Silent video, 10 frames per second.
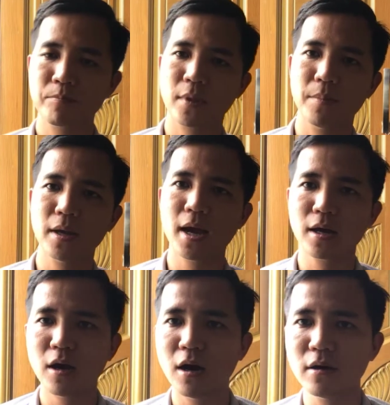nhà miếng
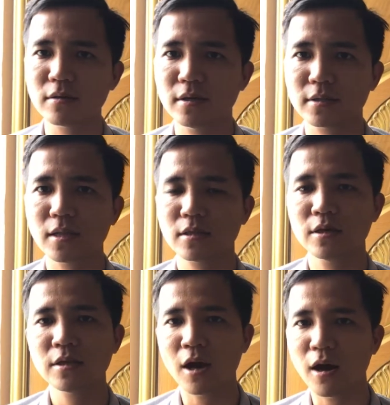đất đó tách
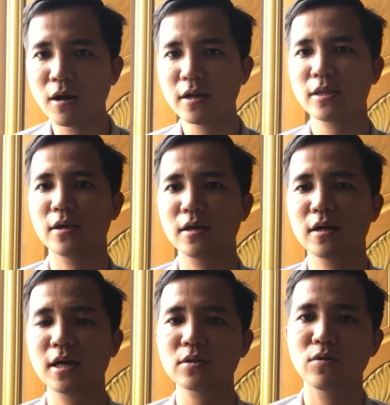thửa nhỏ để chuyển
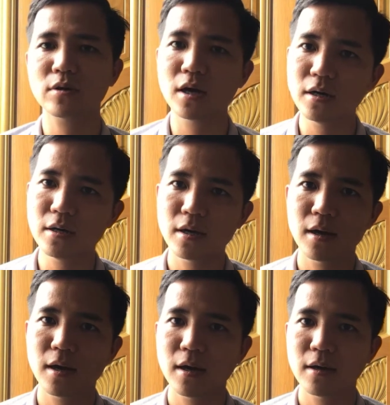lên đất thổ cư
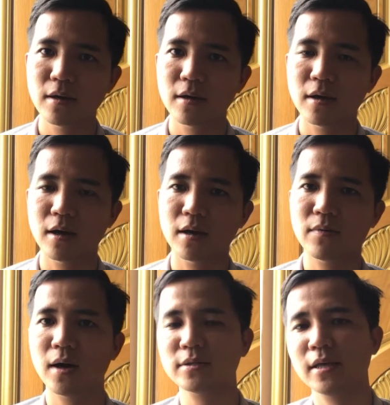à,
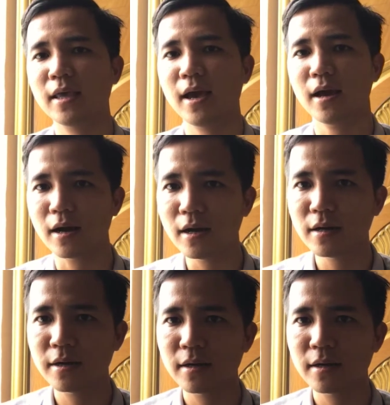và xây nhà ở